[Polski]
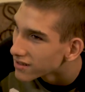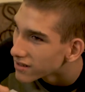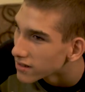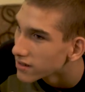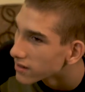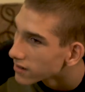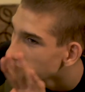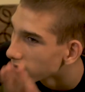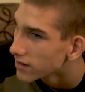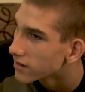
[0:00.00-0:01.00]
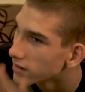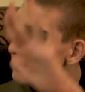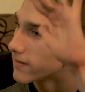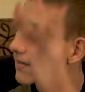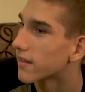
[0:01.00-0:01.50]
Dobrze, Oskarku,
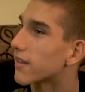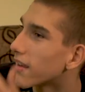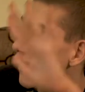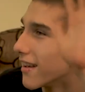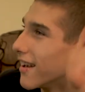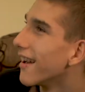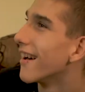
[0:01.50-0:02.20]
damy zupy,